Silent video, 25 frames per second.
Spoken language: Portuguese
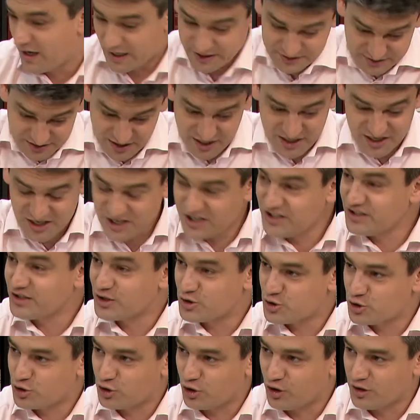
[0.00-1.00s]
até aqui na
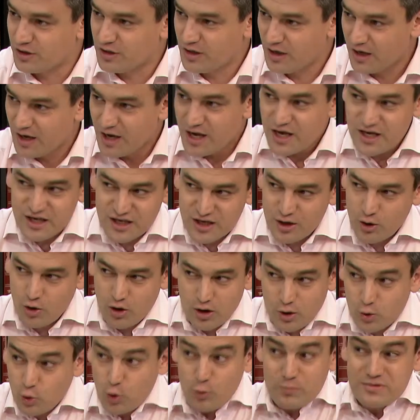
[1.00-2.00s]
história, que
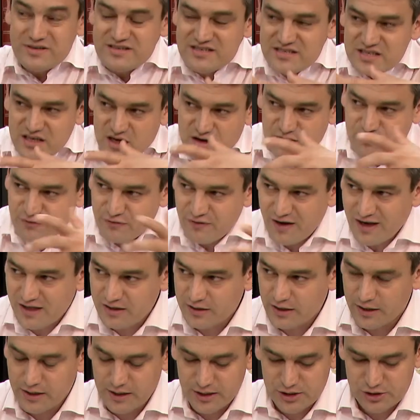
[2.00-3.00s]
agora como que se
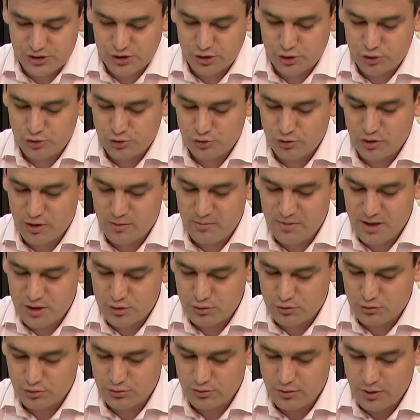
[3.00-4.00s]
revela neste
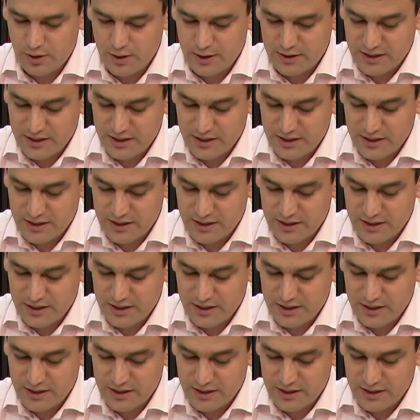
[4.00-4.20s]
questionamento,